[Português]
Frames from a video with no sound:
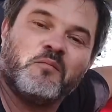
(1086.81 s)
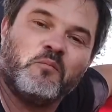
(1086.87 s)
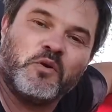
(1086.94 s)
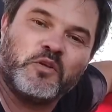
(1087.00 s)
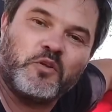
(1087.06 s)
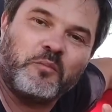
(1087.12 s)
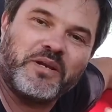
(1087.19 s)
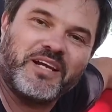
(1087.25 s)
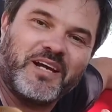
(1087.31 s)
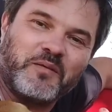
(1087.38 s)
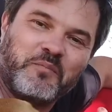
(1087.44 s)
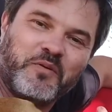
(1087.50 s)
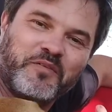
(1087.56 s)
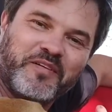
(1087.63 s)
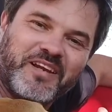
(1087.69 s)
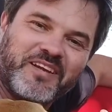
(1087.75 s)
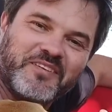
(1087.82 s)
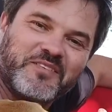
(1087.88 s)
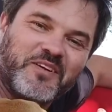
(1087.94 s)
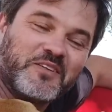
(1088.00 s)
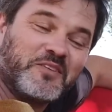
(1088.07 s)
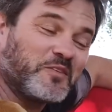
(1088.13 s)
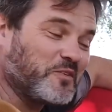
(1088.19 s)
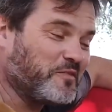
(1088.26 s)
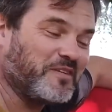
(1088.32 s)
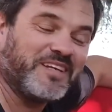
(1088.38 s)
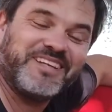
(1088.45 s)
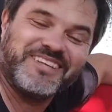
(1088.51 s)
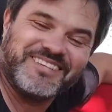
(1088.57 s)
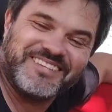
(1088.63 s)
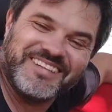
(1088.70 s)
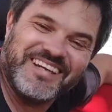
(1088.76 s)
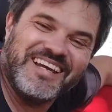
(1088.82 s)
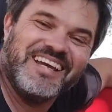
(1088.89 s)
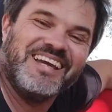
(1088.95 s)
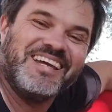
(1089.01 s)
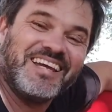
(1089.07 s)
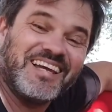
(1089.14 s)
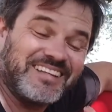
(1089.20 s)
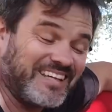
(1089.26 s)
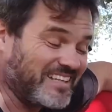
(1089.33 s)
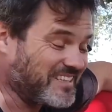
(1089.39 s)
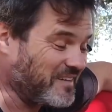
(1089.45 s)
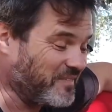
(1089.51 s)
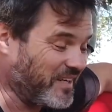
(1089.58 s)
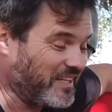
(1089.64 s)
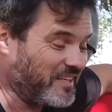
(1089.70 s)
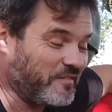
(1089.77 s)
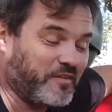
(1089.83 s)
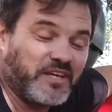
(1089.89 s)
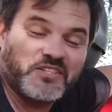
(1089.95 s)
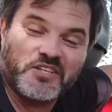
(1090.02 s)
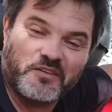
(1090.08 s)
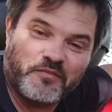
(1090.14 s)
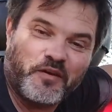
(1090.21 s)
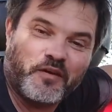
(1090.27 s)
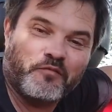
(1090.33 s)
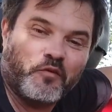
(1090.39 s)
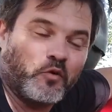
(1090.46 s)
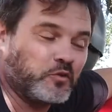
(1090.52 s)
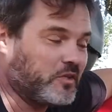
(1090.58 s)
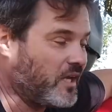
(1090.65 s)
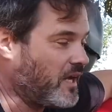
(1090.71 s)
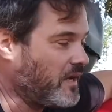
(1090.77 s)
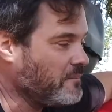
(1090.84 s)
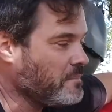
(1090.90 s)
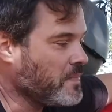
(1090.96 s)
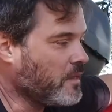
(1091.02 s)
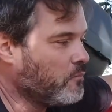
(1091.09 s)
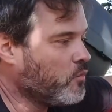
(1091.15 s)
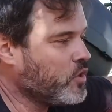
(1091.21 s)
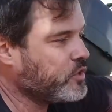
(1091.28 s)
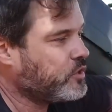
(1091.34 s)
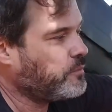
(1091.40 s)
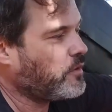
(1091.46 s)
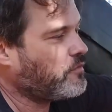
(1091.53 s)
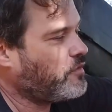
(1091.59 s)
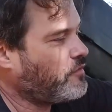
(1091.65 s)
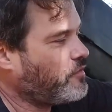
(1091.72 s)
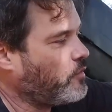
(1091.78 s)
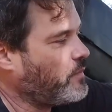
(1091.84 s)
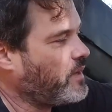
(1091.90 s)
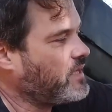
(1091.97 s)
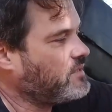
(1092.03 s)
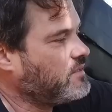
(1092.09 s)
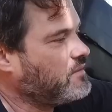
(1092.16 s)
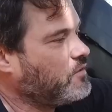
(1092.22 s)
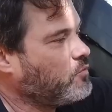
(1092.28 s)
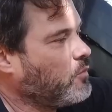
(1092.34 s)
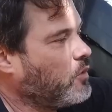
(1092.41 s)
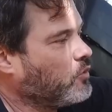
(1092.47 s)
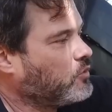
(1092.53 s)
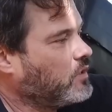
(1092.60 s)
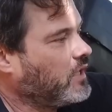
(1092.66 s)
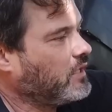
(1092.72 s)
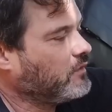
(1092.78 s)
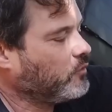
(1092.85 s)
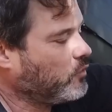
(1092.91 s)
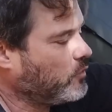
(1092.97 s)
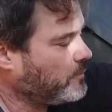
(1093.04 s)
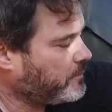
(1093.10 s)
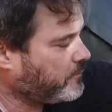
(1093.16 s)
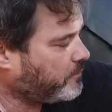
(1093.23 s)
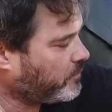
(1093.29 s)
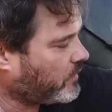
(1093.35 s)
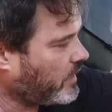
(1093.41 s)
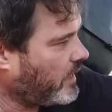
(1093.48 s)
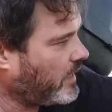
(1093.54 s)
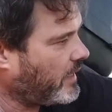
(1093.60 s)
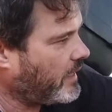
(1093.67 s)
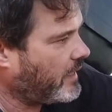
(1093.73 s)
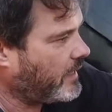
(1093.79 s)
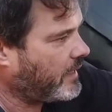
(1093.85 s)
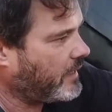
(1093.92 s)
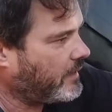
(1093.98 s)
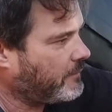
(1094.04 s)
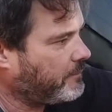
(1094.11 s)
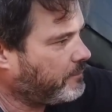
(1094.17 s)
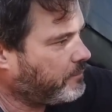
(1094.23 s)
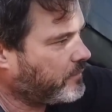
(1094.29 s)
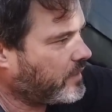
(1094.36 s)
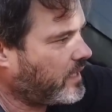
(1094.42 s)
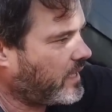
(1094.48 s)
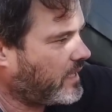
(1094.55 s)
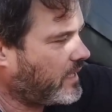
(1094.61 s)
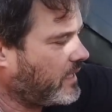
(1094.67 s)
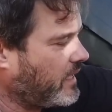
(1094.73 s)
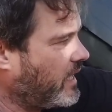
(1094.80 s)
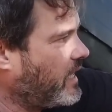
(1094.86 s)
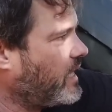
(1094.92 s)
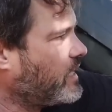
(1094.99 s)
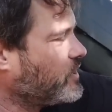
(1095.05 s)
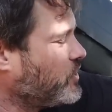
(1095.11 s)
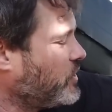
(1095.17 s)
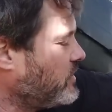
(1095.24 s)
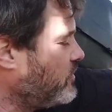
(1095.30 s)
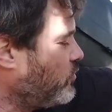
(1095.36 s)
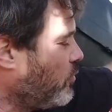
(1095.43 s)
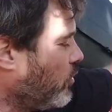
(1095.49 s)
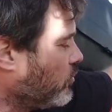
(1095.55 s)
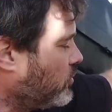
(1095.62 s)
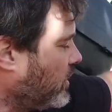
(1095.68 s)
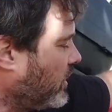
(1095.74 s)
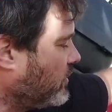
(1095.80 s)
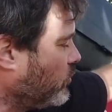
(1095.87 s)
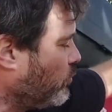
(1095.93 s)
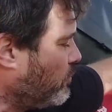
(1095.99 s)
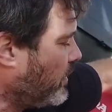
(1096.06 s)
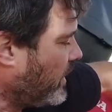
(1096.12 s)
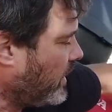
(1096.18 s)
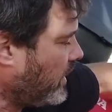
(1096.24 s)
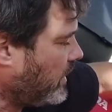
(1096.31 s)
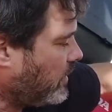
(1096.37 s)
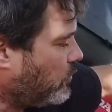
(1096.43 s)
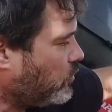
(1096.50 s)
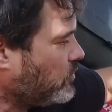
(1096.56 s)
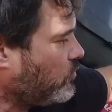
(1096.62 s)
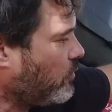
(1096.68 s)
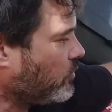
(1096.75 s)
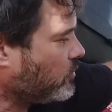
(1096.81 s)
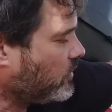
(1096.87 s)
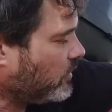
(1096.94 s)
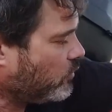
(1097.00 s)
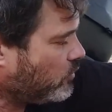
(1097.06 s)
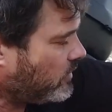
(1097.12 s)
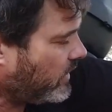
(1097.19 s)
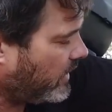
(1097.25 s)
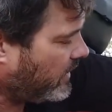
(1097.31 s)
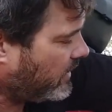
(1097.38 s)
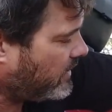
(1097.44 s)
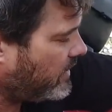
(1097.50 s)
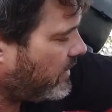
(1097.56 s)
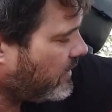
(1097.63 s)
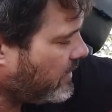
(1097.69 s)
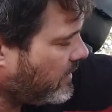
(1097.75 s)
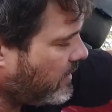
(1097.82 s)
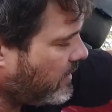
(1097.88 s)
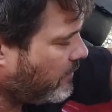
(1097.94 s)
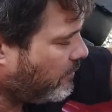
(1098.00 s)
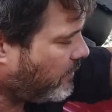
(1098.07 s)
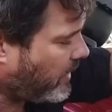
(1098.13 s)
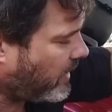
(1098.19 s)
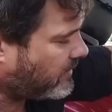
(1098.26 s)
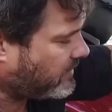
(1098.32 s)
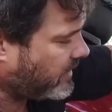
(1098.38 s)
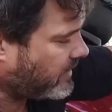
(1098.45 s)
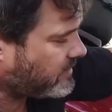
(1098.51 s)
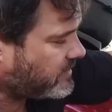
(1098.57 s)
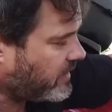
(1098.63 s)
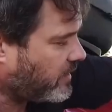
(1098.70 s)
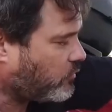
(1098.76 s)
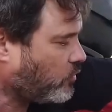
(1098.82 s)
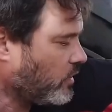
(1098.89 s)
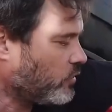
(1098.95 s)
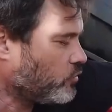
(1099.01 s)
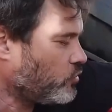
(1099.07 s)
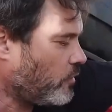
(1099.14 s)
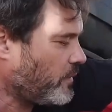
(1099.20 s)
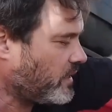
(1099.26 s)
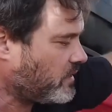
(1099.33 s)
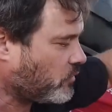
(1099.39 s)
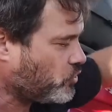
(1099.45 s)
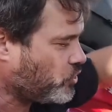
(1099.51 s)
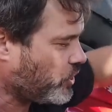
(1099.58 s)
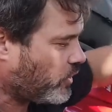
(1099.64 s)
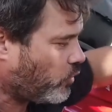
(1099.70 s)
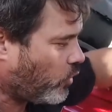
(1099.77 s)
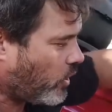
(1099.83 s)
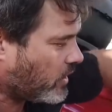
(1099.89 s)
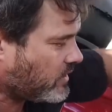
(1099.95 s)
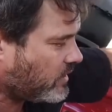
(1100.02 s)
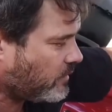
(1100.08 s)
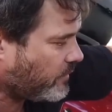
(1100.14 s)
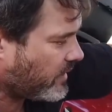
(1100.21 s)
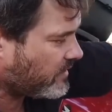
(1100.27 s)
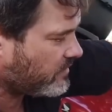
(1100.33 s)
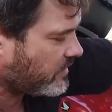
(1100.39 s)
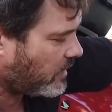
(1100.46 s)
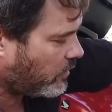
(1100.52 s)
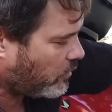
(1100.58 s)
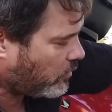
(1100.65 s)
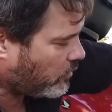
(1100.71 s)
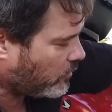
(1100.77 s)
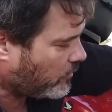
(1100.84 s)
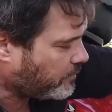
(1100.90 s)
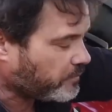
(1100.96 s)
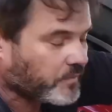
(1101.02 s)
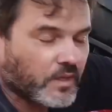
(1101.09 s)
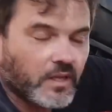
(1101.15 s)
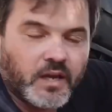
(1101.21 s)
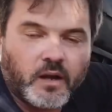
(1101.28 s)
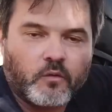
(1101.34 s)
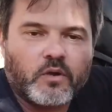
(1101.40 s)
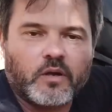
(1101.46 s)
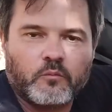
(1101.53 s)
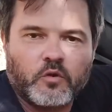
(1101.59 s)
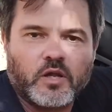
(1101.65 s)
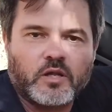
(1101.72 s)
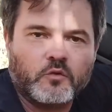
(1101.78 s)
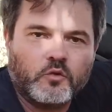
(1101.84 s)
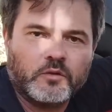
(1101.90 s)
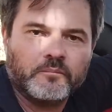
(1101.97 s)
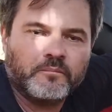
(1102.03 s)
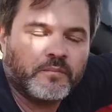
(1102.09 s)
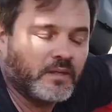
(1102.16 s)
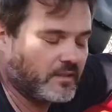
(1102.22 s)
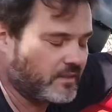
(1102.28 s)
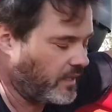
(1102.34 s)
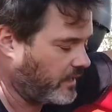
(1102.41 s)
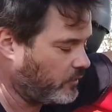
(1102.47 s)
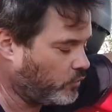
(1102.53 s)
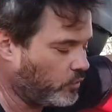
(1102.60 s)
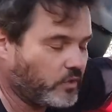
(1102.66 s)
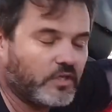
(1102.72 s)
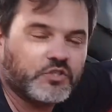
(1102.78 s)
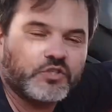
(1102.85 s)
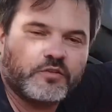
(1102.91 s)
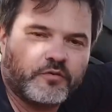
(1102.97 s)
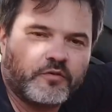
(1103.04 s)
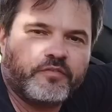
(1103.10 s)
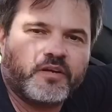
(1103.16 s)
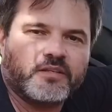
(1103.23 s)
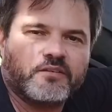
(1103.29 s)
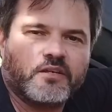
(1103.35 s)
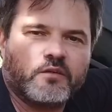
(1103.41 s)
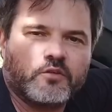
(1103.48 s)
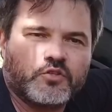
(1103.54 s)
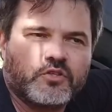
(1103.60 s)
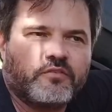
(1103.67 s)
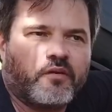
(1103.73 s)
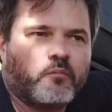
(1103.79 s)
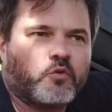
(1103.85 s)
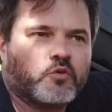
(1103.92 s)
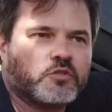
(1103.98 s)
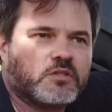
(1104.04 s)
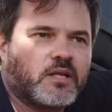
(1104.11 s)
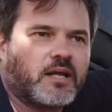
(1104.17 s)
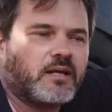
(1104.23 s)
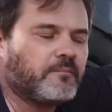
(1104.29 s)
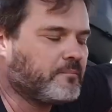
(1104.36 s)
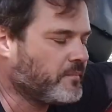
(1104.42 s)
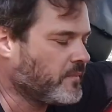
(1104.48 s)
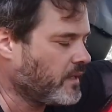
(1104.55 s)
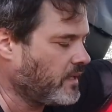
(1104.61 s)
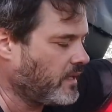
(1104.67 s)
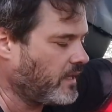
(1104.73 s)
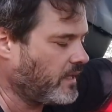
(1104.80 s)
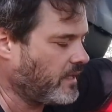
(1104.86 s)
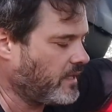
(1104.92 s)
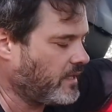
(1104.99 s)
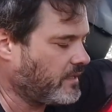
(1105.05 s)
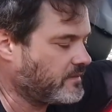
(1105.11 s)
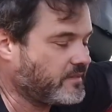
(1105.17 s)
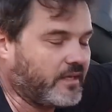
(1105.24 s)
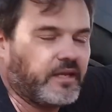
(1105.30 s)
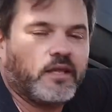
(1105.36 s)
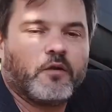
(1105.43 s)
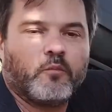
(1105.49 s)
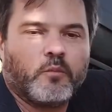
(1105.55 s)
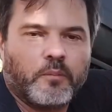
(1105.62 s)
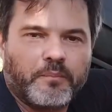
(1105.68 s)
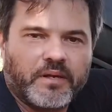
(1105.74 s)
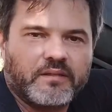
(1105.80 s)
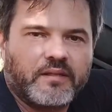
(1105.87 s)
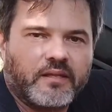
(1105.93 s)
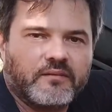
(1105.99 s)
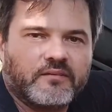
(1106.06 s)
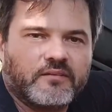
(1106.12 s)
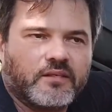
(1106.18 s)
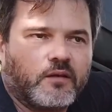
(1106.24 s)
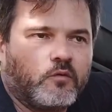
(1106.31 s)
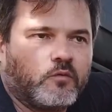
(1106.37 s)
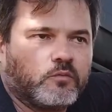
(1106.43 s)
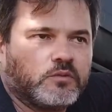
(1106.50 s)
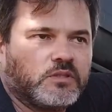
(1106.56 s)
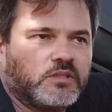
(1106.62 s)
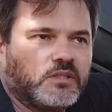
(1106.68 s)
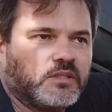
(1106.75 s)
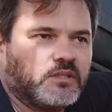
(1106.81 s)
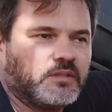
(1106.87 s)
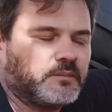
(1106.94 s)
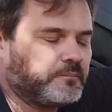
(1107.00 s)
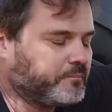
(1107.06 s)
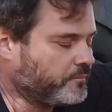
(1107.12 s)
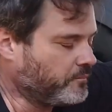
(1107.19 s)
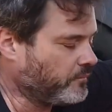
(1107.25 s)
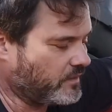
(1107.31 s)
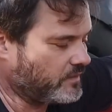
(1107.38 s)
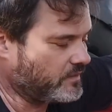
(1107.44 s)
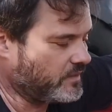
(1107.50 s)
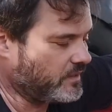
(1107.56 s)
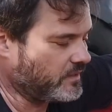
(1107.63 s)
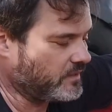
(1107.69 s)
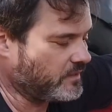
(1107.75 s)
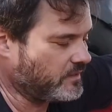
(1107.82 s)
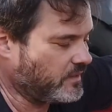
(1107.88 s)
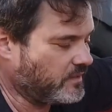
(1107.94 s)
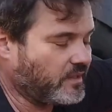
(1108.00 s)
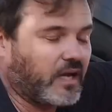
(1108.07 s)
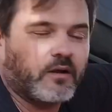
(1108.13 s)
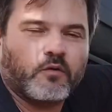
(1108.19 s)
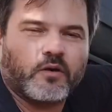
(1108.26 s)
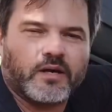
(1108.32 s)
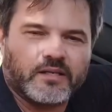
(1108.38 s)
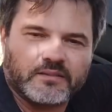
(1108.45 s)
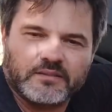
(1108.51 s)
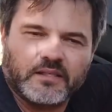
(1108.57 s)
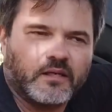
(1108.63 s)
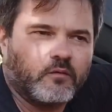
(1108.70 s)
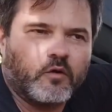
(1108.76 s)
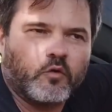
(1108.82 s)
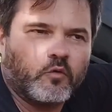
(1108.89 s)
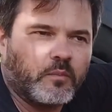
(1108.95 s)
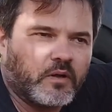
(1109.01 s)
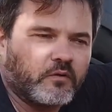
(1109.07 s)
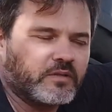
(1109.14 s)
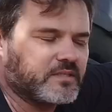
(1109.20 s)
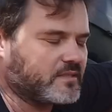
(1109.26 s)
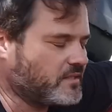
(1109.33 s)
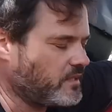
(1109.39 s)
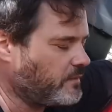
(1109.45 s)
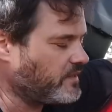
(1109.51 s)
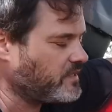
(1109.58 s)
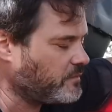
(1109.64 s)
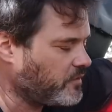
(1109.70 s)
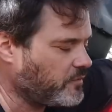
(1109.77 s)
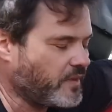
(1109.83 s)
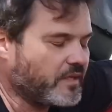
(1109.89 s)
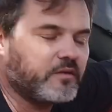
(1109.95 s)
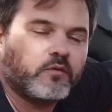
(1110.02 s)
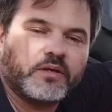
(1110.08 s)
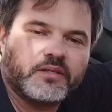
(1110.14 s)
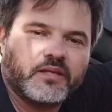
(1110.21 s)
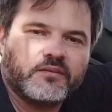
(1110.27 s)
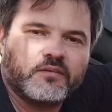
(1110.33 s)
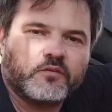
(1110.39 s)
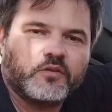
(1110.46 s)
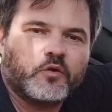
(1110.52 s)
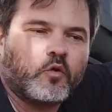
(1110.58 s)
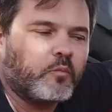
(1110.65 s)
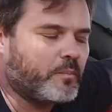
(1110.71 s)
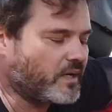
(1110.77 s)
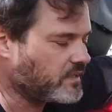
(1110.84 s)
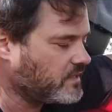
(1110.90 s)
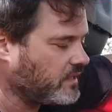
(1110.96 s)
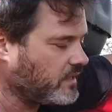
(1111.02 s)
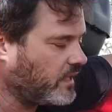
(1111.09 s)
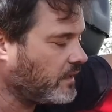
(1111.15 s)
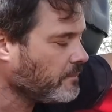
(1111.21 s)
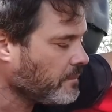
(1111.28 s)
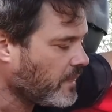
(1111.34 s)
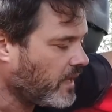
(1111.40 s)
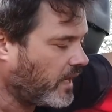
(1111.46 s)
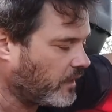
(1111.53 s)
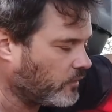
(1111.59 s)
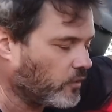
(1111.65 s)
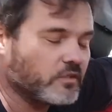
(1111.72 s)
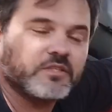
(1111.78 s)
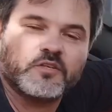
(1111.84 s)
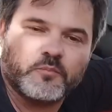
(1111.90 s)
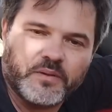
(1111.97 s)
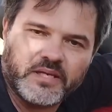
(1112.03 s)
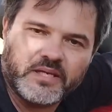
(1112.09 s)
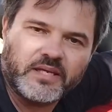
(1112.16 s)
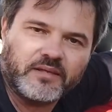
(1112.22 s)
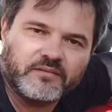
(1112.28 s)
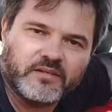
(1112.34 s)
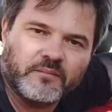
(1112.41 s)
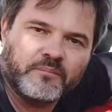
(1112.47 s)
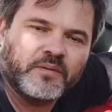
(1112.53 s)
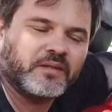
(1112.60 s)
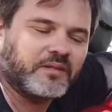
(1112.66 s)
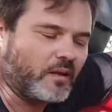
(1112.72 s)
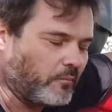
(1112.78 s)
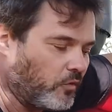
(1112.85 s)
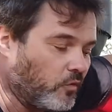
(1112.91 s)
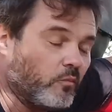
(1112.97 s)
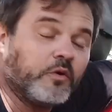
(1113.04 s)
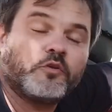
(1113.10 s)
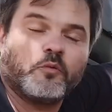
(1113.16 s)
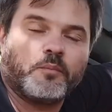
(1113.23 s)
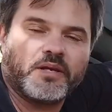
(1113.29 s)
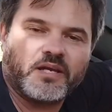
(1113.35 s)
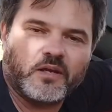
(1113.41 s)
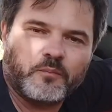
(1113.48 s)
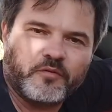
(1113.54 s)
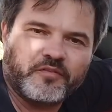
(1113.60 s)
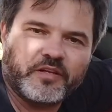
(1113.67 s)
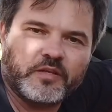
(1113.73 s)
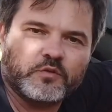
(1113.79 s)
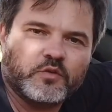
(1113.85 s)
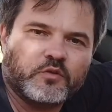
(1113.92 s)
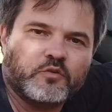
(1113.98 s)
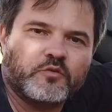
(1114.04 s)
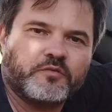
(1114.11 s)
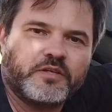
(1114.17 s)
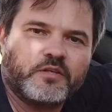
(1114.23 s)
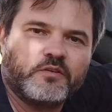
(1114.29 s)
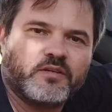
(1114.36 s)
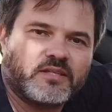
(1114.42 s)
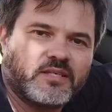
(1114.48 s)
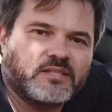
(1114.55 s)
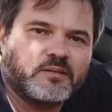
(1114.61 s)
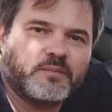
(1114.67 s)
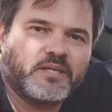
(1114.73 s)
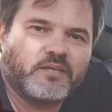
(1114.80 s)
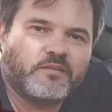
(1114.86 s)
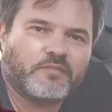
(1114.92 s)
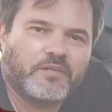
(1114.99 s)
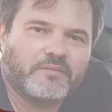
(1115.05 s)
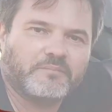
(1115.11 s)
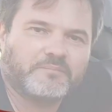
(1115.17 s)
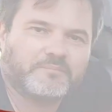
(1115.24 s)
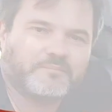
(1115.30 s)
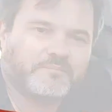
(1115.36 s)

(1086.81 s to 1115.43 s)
Muito obrigado por verem os nossos vídeos e até semana que vem a gente vai voltar, muito provavelmente desmontando é, carenagem, desmontando banco, desmontando tanque, para ter acesso não somente ao chicote, mas ao, ao carburador. Tá? E tudo que a gente for fazendo a gente vai mostrar é, sem nenhuma pretensão de de estar tá com a razão, alguma coisa assim, mas simplesmente com a intenção de compartilhar a nossa experiência. Tá bom? Muito obrigado por ver os nossos vídeos. Até semana que vem.